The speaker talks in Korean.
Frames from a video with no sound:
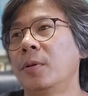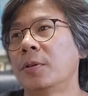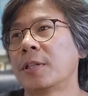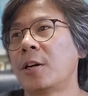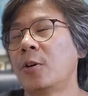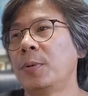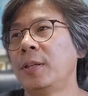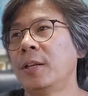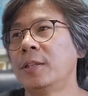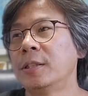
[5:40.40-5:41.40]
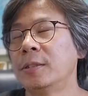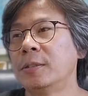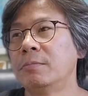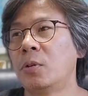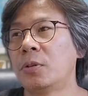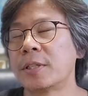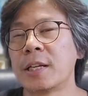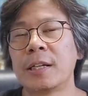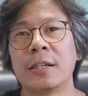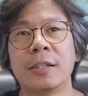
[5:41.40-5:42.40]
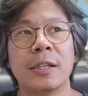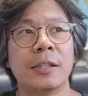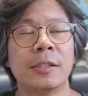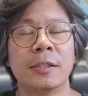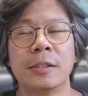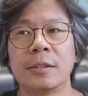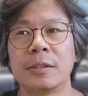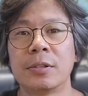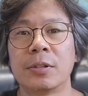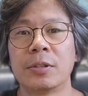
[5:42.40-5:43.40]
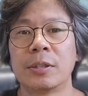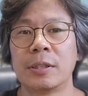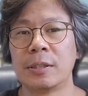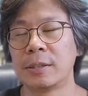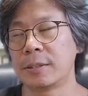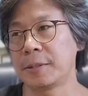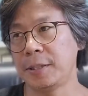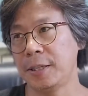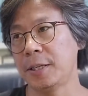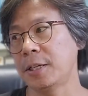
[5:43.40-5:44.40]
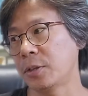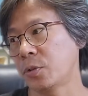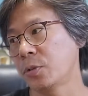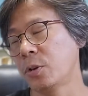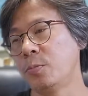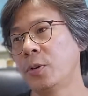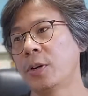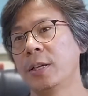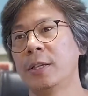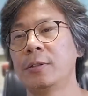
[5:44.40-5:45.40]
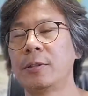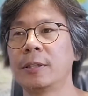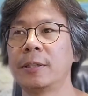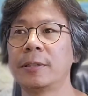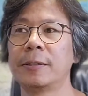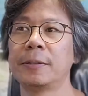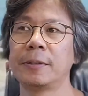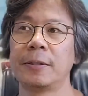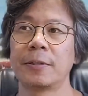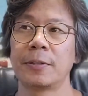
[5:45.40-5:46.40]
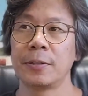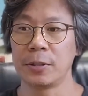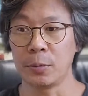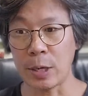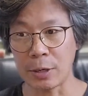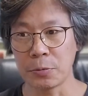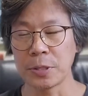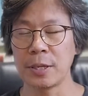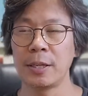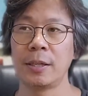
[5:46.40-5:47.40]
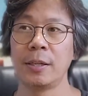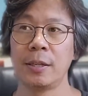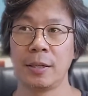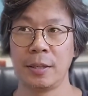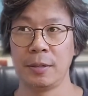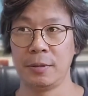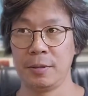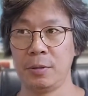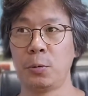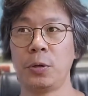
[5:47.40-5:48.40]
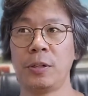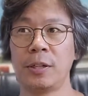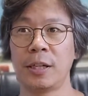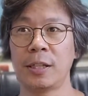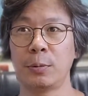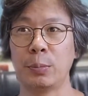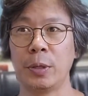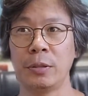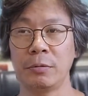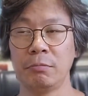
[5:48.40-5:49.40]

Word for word: 사업이 되든 뭐 생각이 되든 그런 것들을 계속 넓혀가야 되는 것 같아요. 그럼 한 곳에 올인을 하다 보면